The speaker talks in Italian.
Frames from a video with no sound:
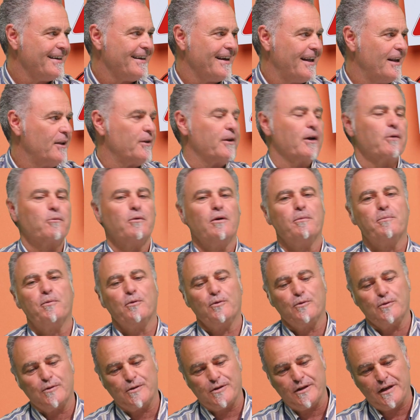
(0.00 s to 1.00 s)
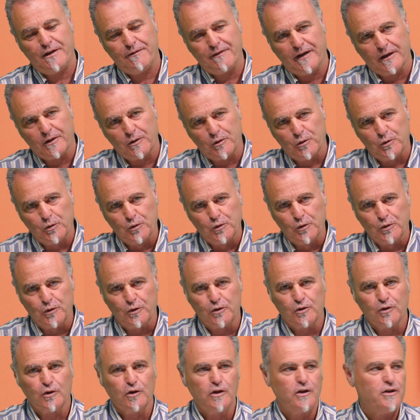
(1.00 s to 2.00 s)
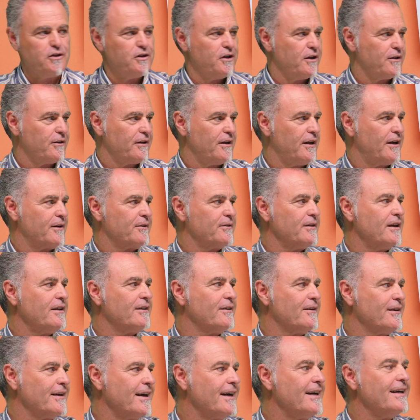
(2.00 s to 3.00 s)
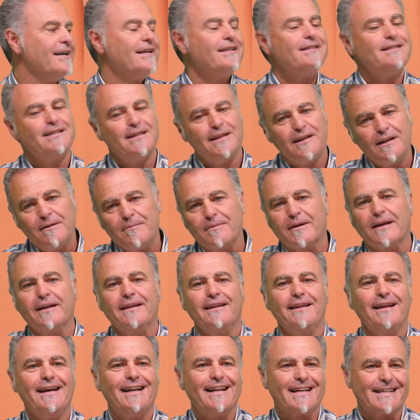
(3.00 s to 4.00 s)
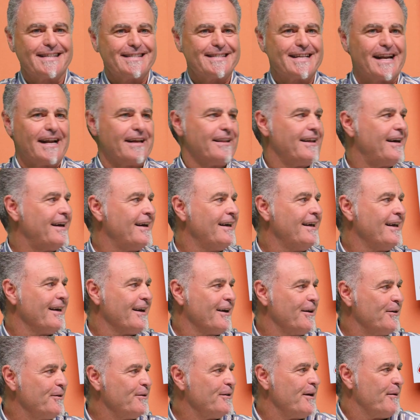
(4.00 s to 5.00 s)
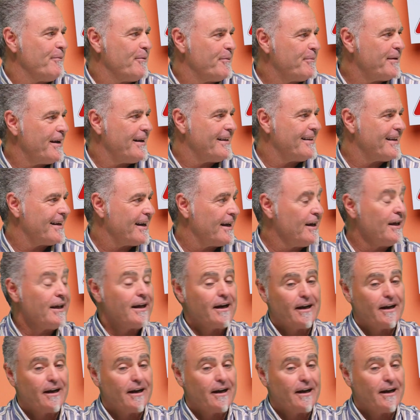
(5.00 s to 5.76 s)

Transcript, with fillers: Allora a quel punto si rifà tutto il giro della rotatoria e si riprende la strada che noi dovevamo prendere.